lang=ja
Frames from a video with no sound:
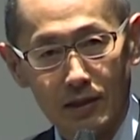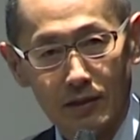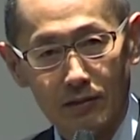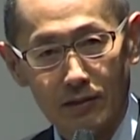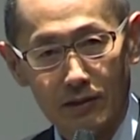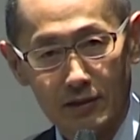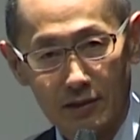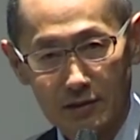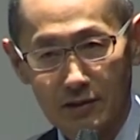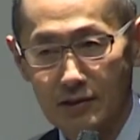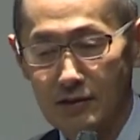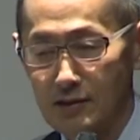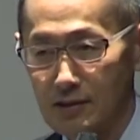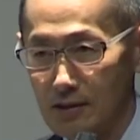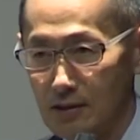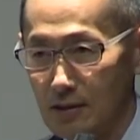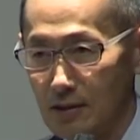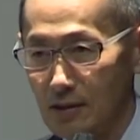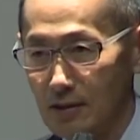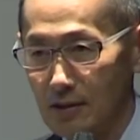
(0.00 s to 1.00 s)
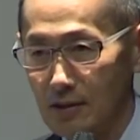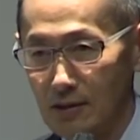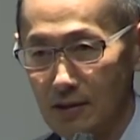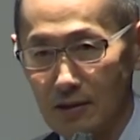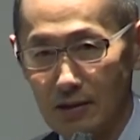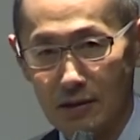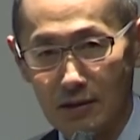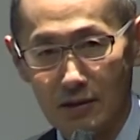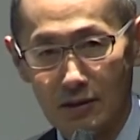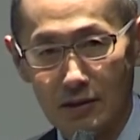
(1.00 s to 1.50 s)
私た
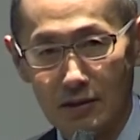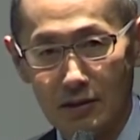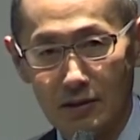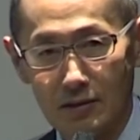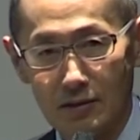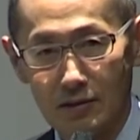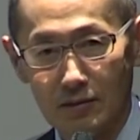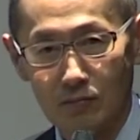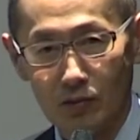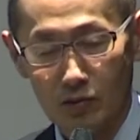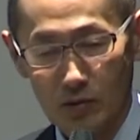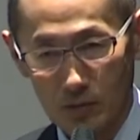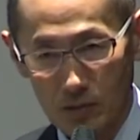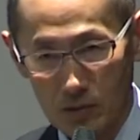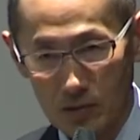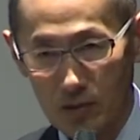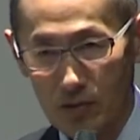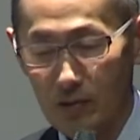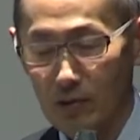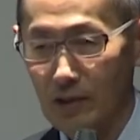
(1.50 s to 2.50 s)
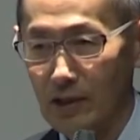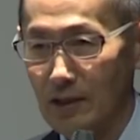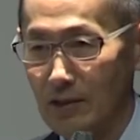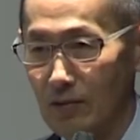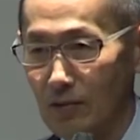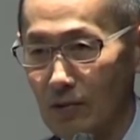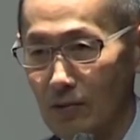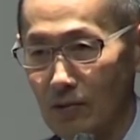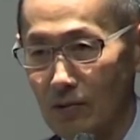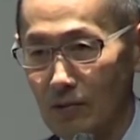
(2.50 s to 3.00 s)
ちもともと
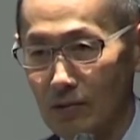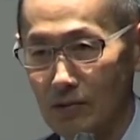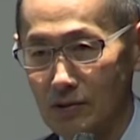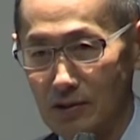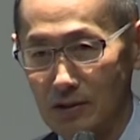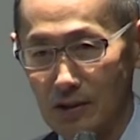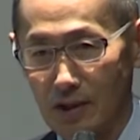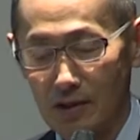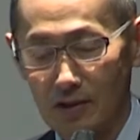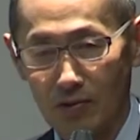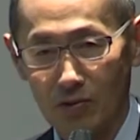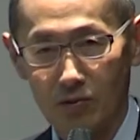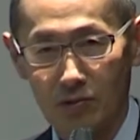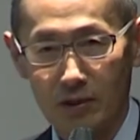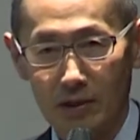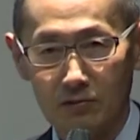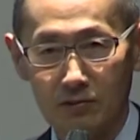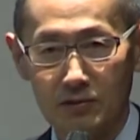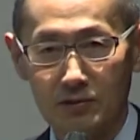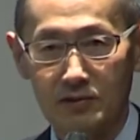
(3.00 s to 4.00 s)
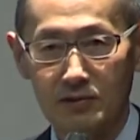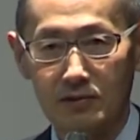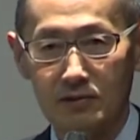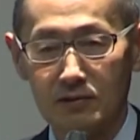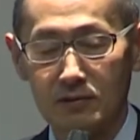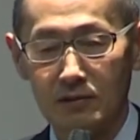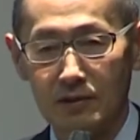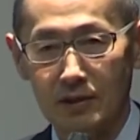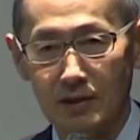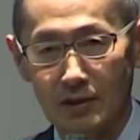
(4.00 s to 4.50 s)
新型
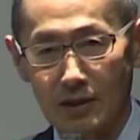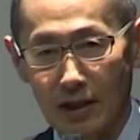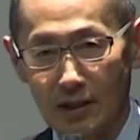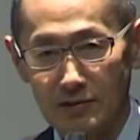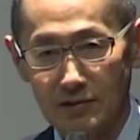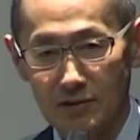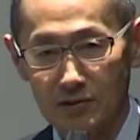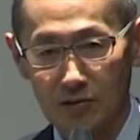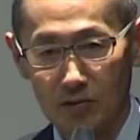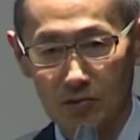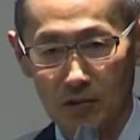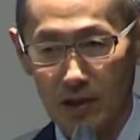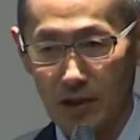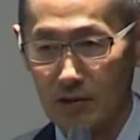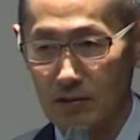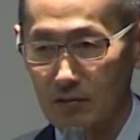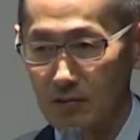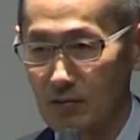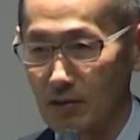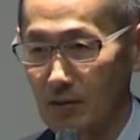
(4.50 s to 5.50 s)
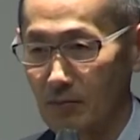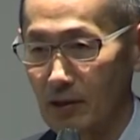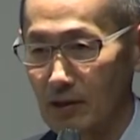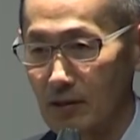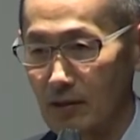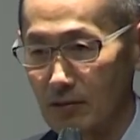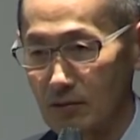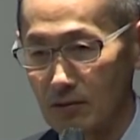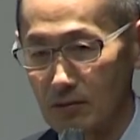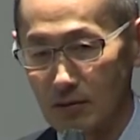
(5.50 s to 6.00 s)
コロナウイルス感染症の研究というのは
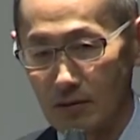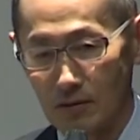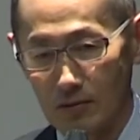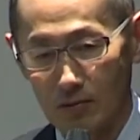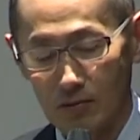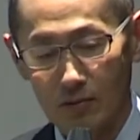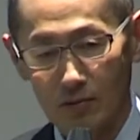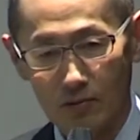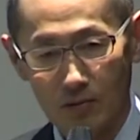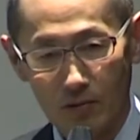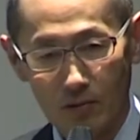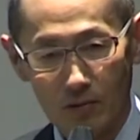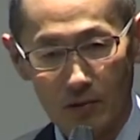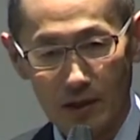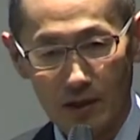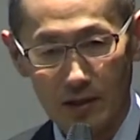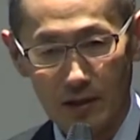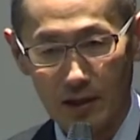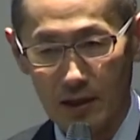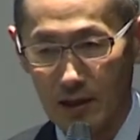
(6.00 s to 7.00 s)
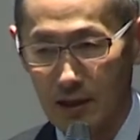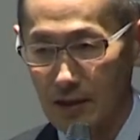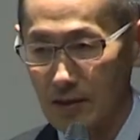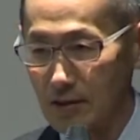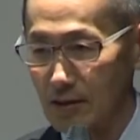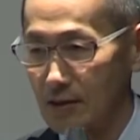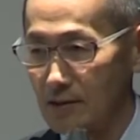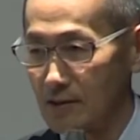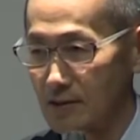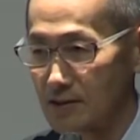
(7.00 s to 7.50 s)
全くほとんど行っていなかっ
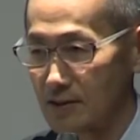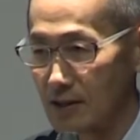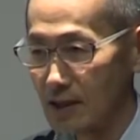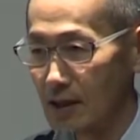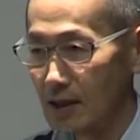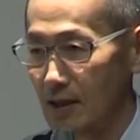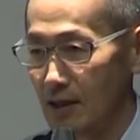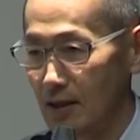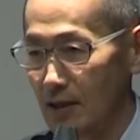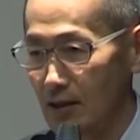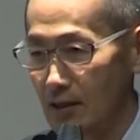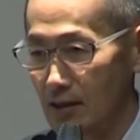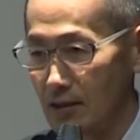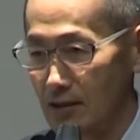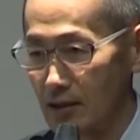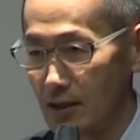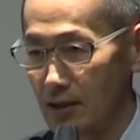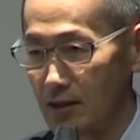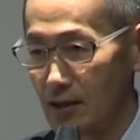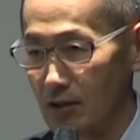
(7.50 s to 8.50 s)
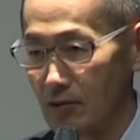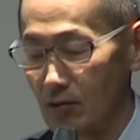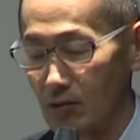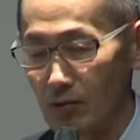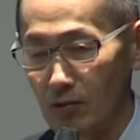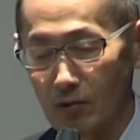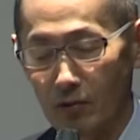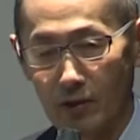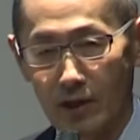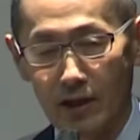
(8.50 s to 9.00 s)
たんですがやはりあの
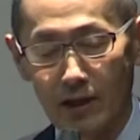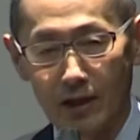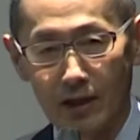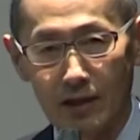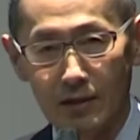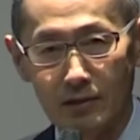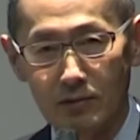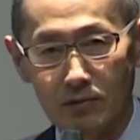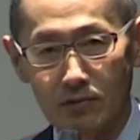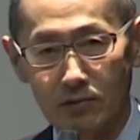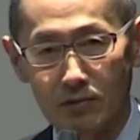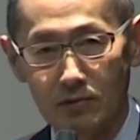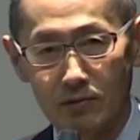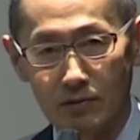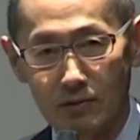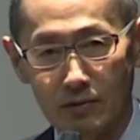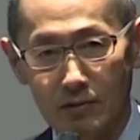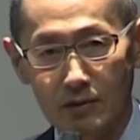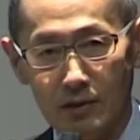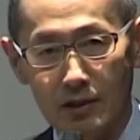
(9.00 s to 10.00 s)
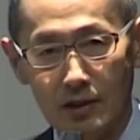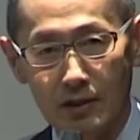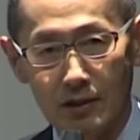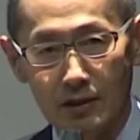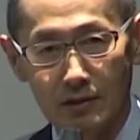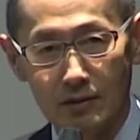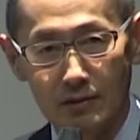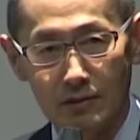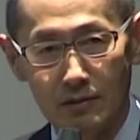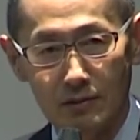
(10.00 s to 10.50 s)
コロナ禍という
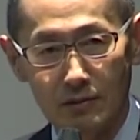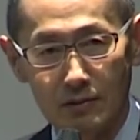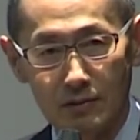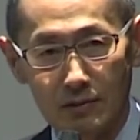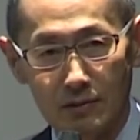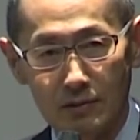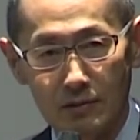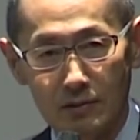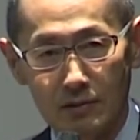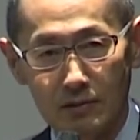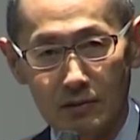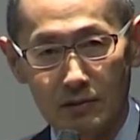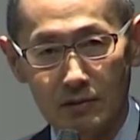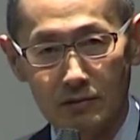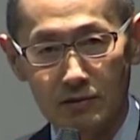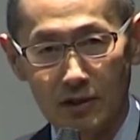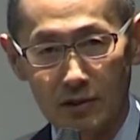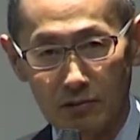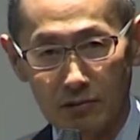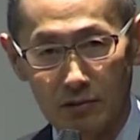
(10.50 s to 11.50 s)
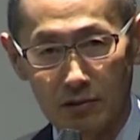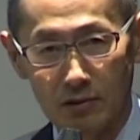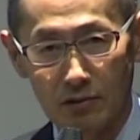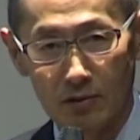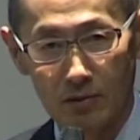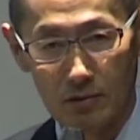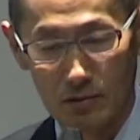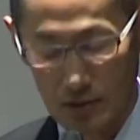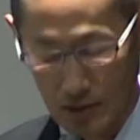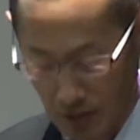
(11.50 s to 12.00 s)
人類に
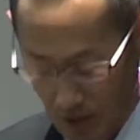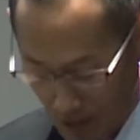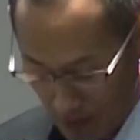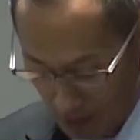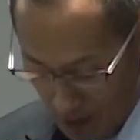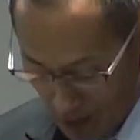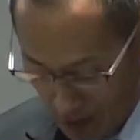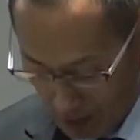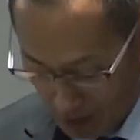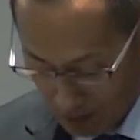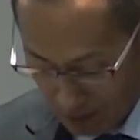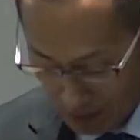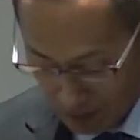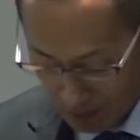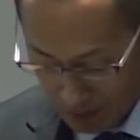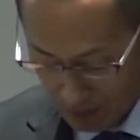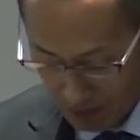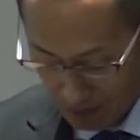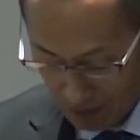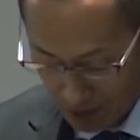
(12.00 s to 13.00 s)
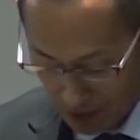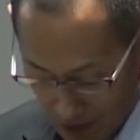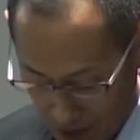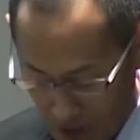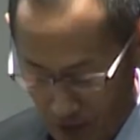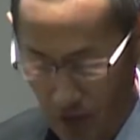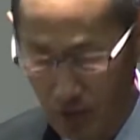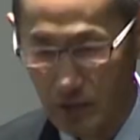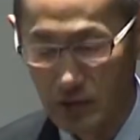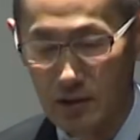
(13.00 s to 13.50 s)
とっての大きな
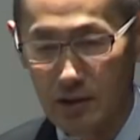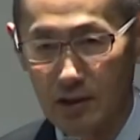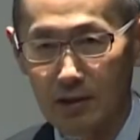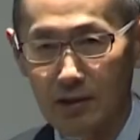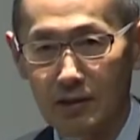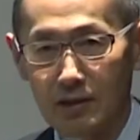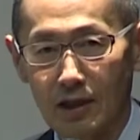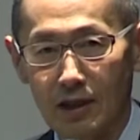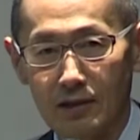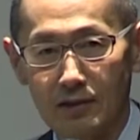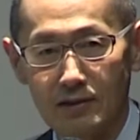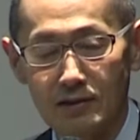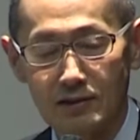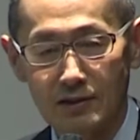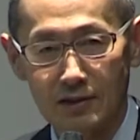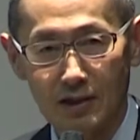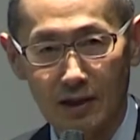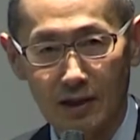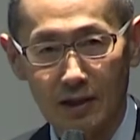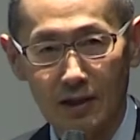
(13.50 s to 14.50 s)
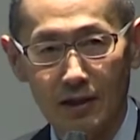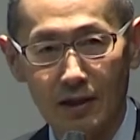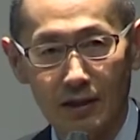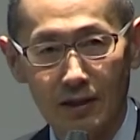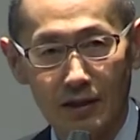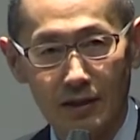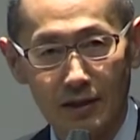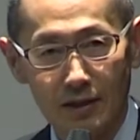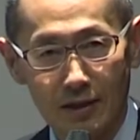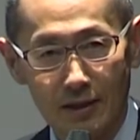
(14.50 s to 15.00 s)
脅威に対して、
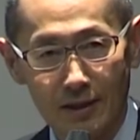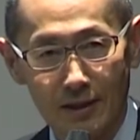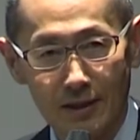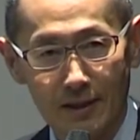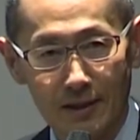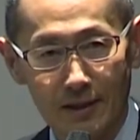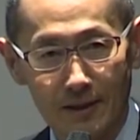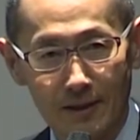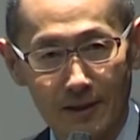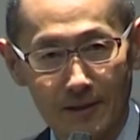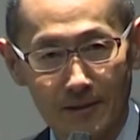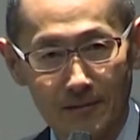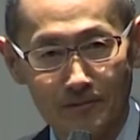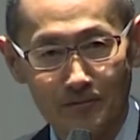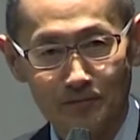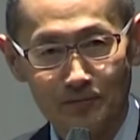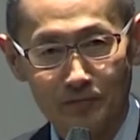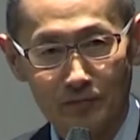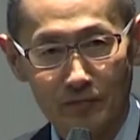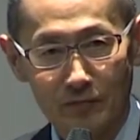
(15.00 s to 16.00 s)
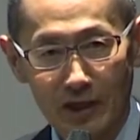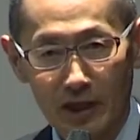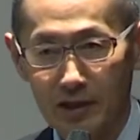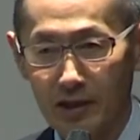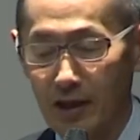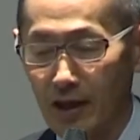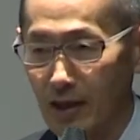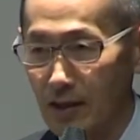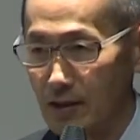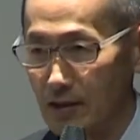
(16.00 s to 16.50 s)
え何
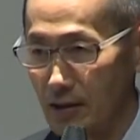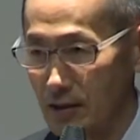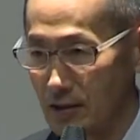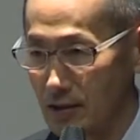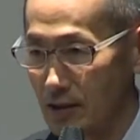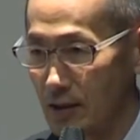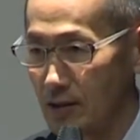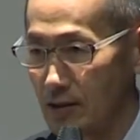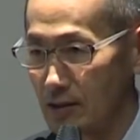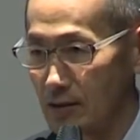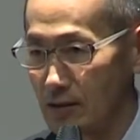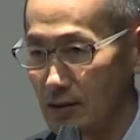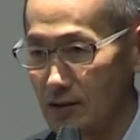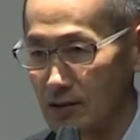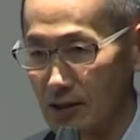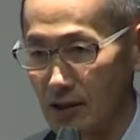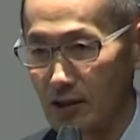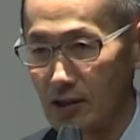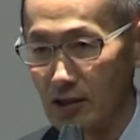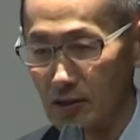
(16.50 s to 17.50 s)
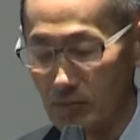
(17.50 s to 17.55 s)
かやりたいしなけ